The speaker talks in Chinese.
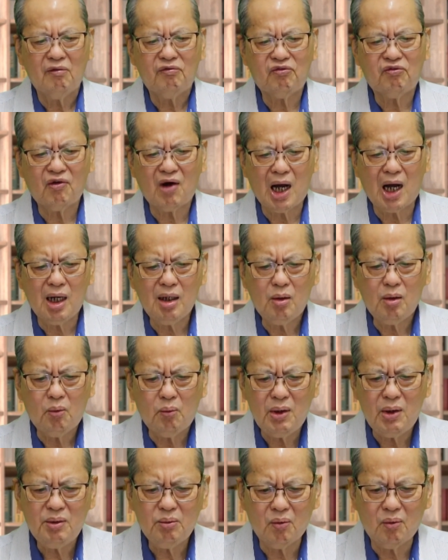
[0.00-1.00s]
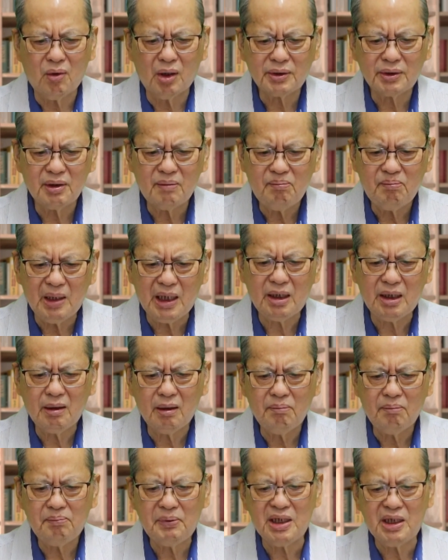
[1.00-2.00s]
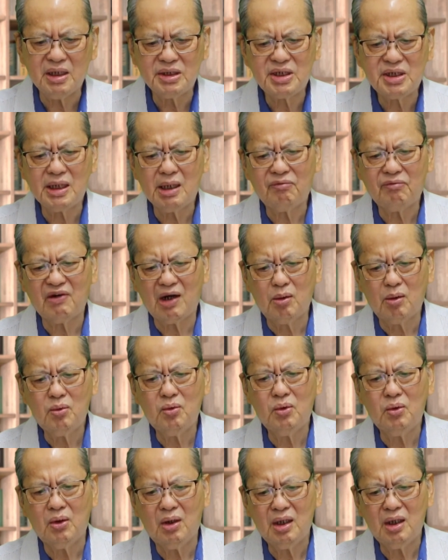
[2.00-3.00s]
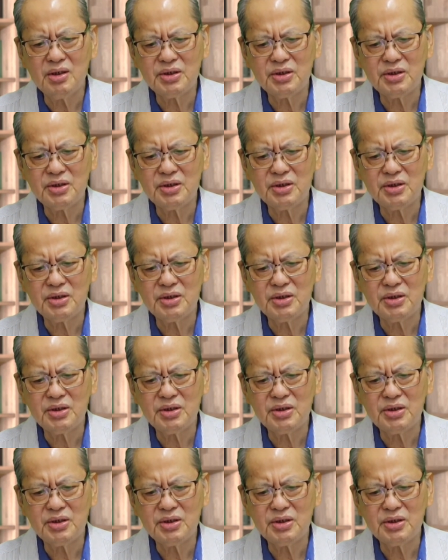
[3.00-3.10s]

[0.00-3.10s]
凡为我的名撇下房屋，